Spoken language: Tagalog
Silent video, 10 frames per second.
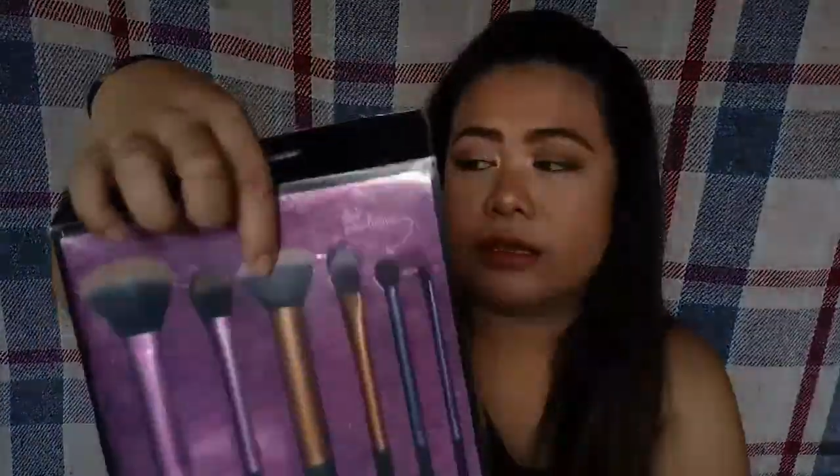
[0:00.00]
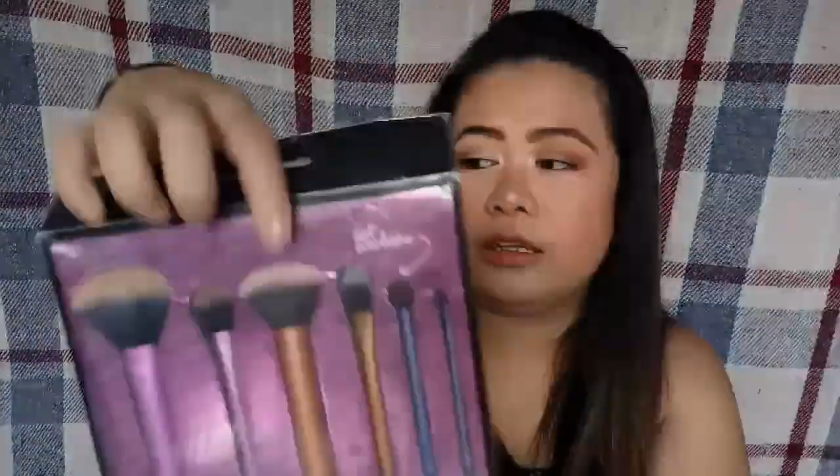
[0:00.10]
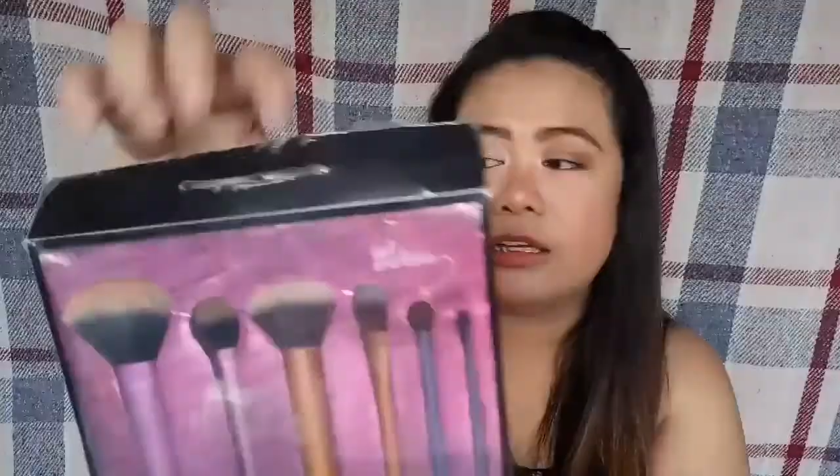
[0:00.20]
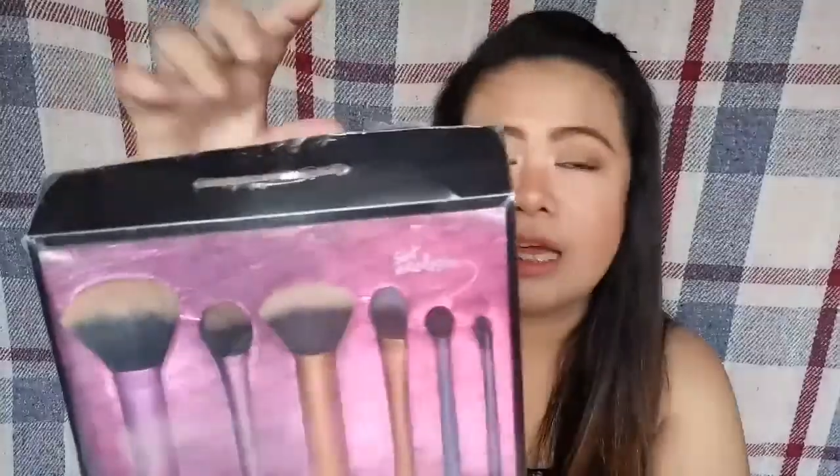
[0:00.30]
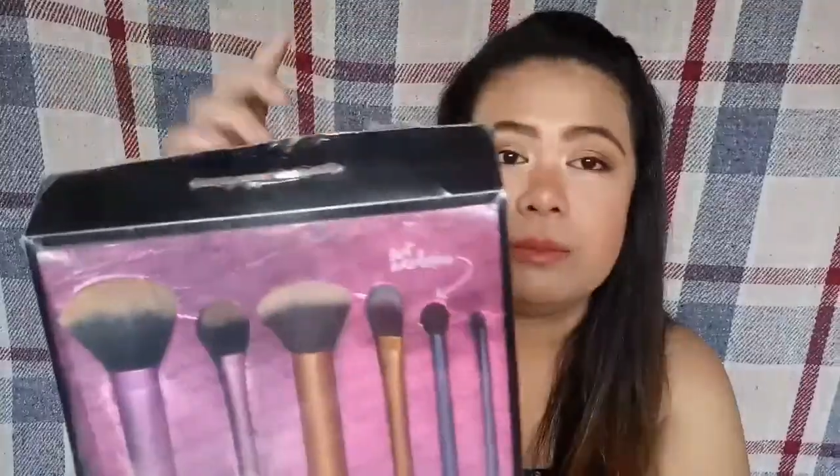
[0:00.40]

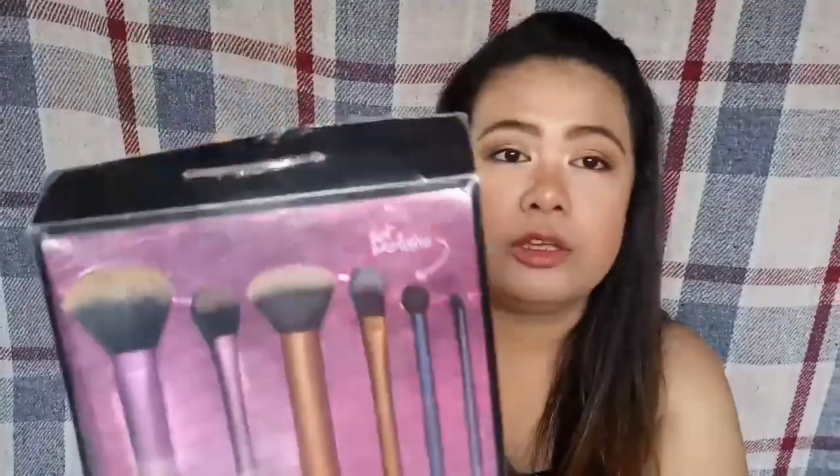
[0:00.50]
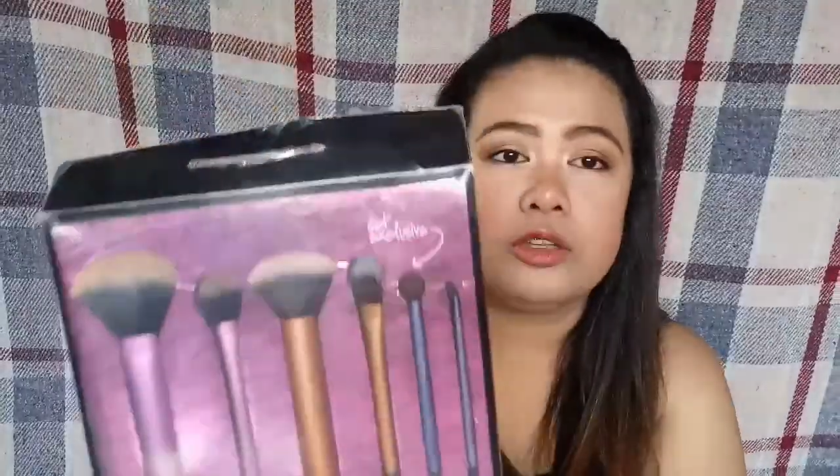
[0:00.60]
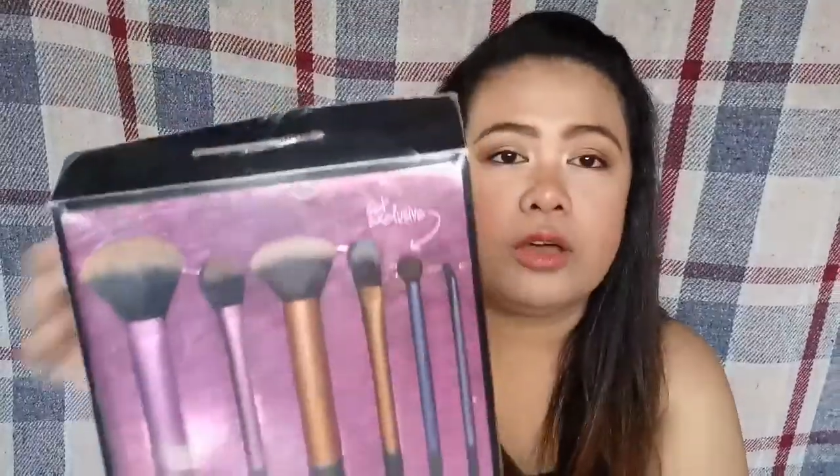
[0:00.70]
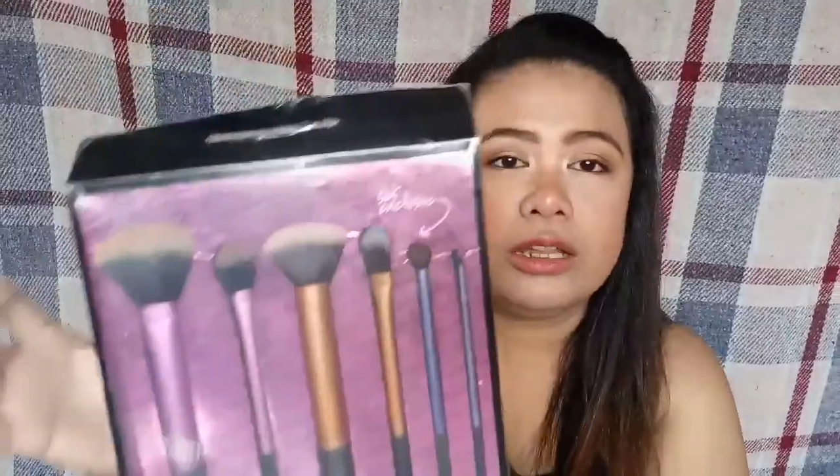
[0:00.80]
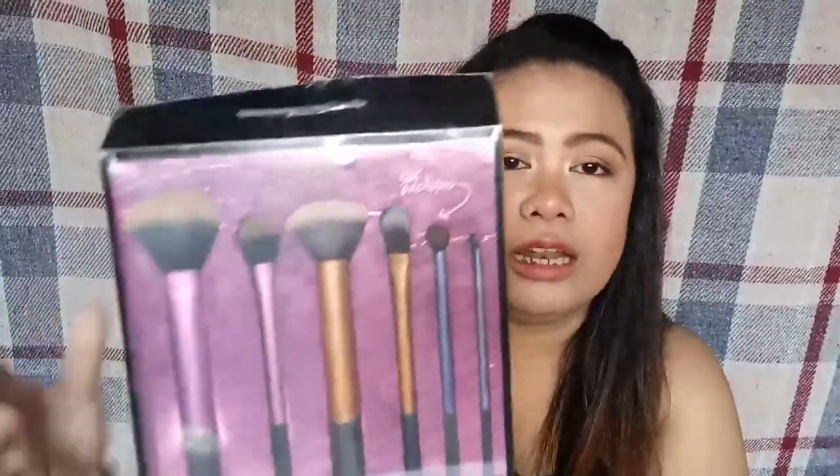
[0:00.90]
Ginagamit ko
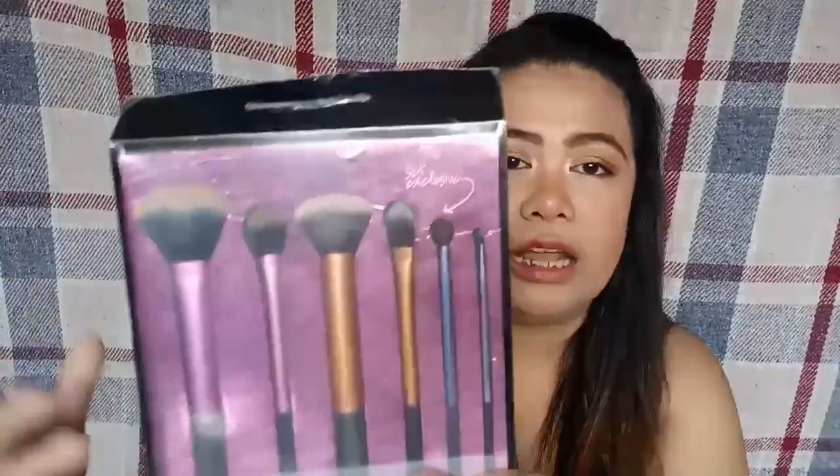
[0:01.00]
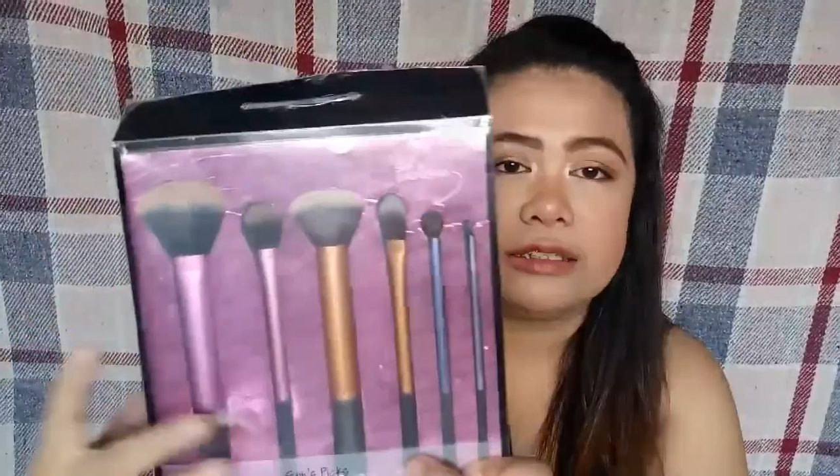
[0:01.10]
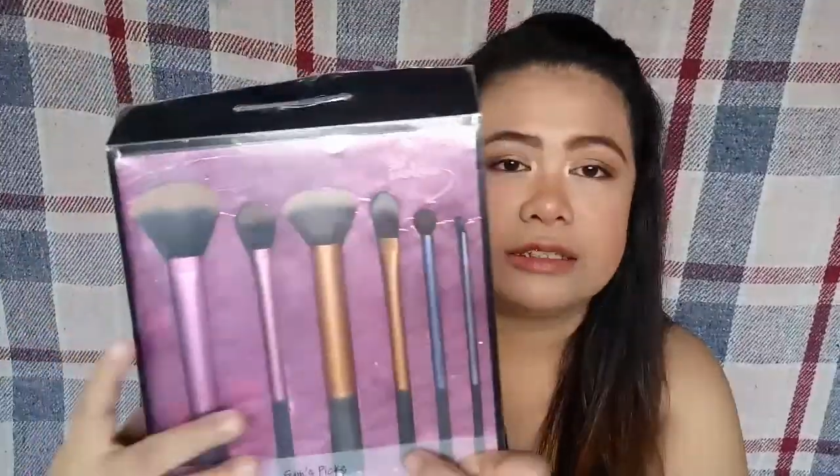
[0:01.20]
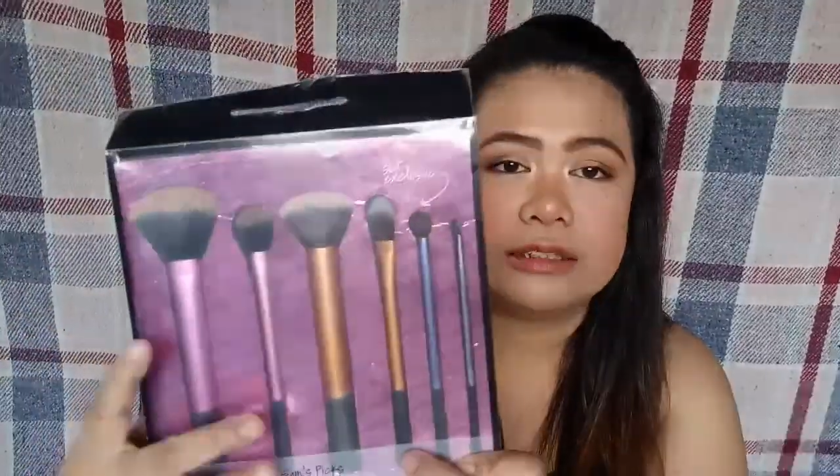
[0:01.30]
to kadalasan